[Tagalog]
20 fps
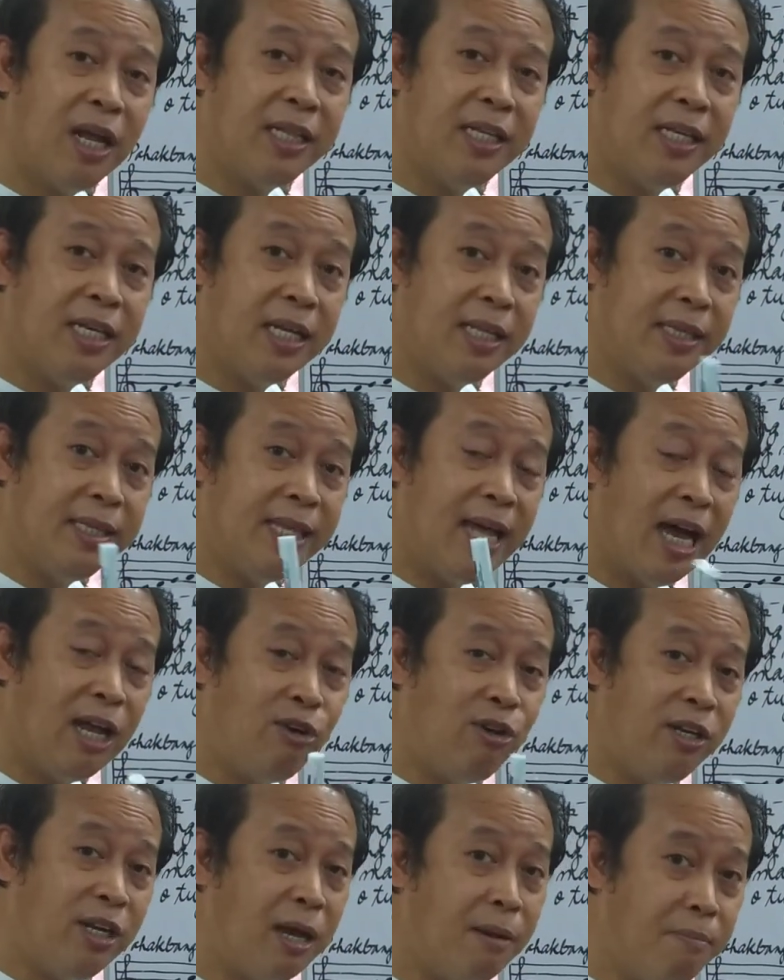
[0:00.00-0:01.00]
natin na
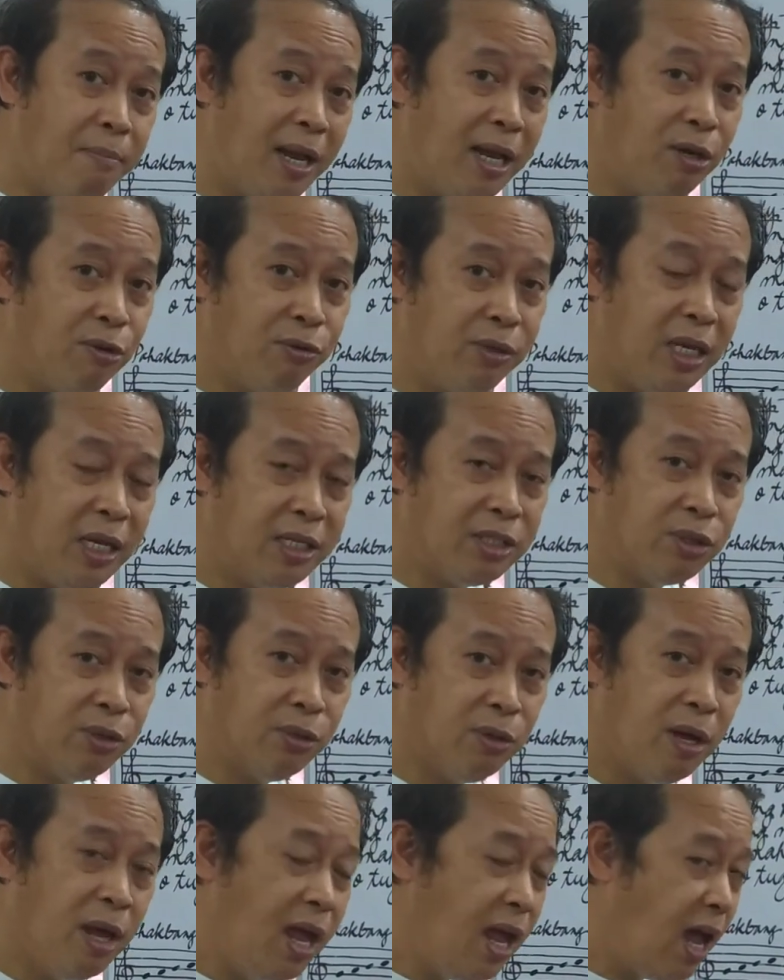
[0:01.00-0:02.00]
daloy ng melody.
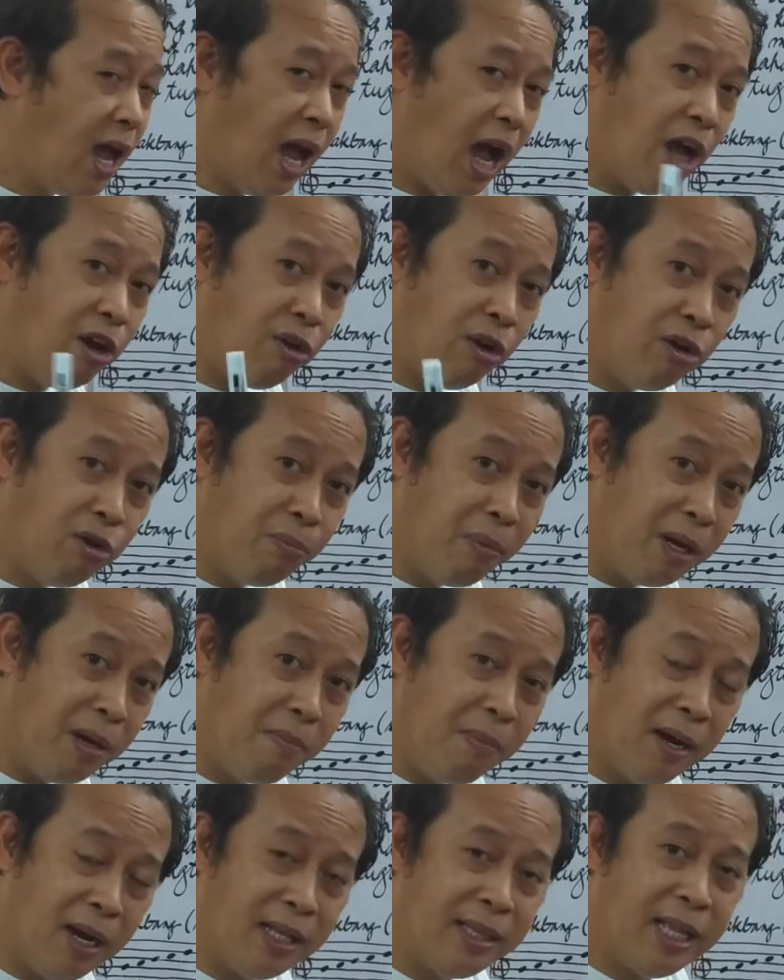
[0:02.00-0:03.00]
So, ano-ano ba
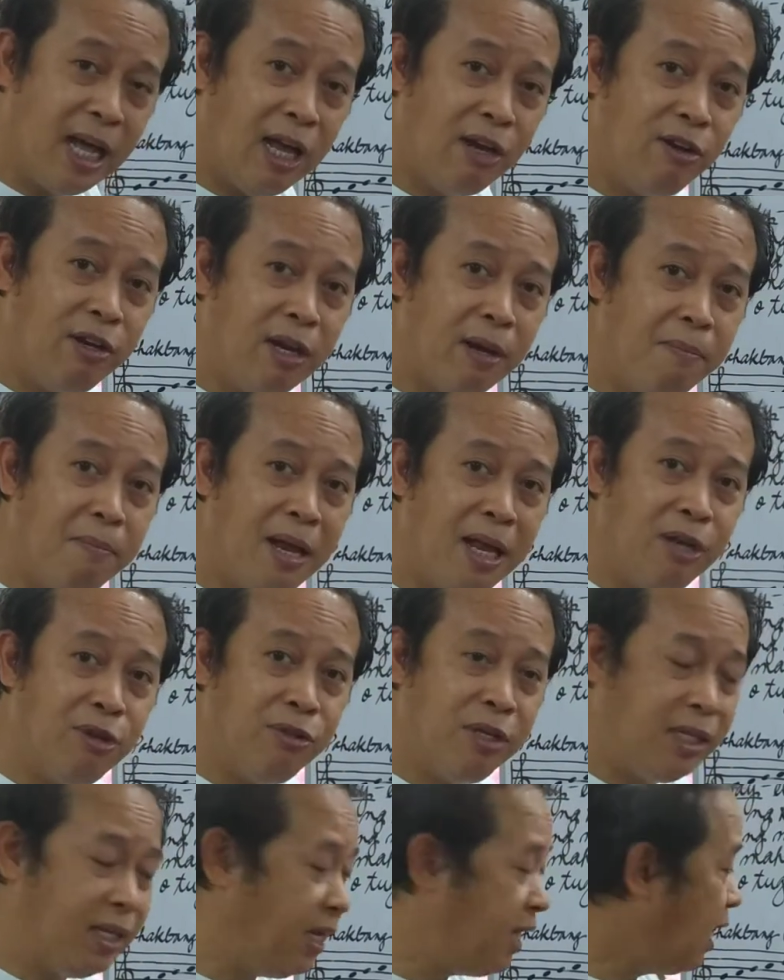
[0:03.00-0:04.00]
yung mga daloy ng melody na